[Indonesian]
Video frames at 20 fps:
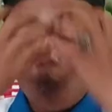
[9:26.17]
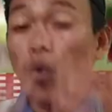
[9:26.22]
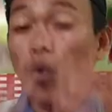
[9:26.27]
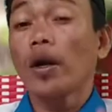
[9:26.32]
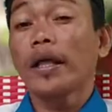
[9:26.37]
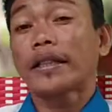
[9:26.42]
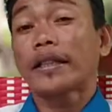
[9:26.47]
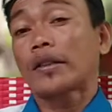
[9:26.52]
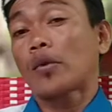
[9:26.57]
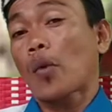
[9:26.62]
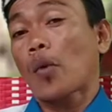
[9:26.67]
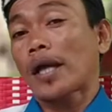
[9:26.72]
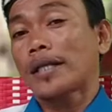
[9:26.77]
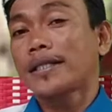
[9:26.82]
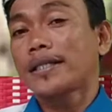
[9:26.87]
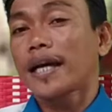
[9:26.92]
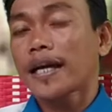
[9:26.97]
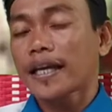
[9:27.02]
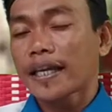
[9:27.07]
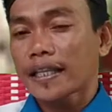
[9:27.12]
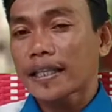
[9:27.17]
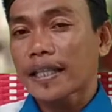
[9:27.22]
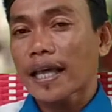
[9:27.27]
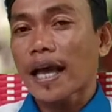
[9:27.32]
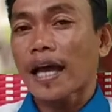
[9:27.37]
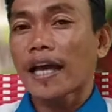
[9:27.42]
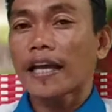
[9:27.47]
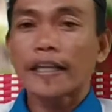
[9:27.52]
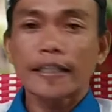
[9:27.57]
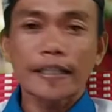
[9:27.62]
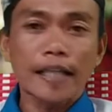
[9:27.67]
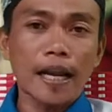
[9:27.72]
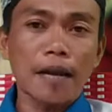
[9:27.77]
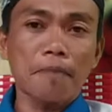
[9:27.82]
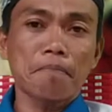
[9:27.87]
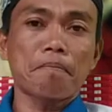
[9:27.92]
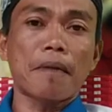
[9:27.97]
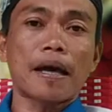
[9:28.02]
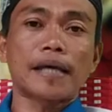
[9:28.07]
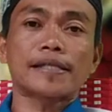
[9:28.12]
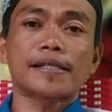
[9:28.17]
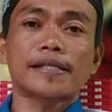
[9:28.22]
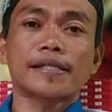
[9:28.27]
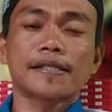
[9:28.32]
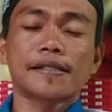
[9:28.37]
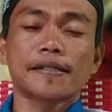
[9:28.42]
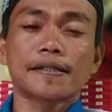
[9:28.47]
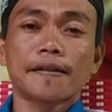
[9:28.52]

kulit wajah kita kita lepas.